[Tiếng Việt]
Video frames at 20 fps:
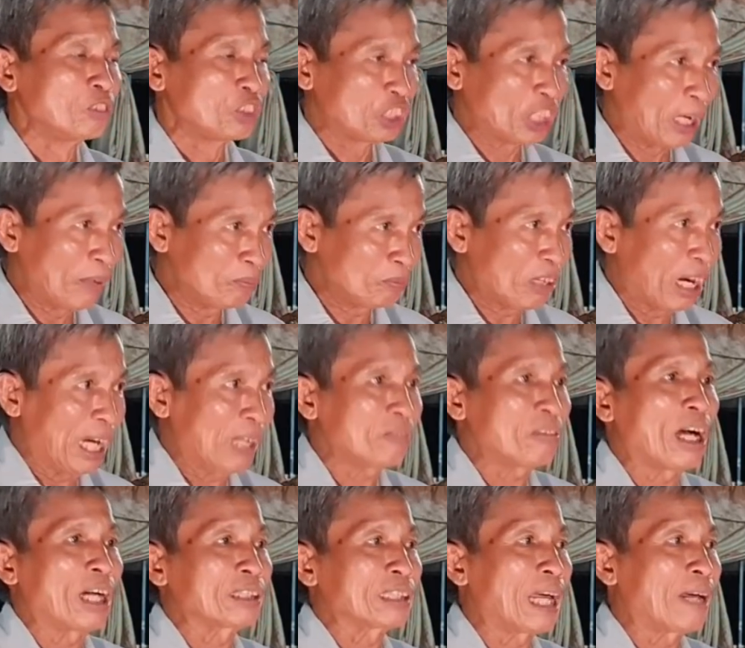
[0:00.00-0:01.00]
Sớm phát
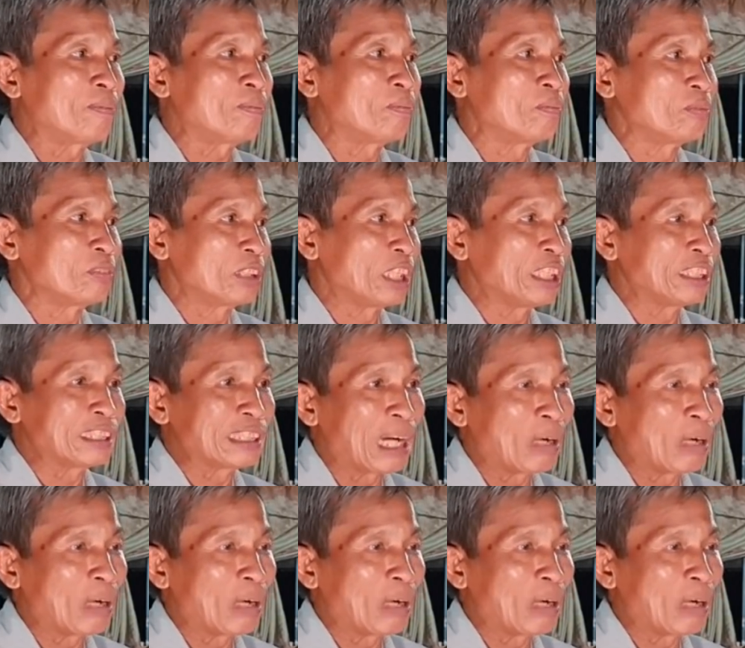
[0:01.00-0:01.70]
Phật tâm Thì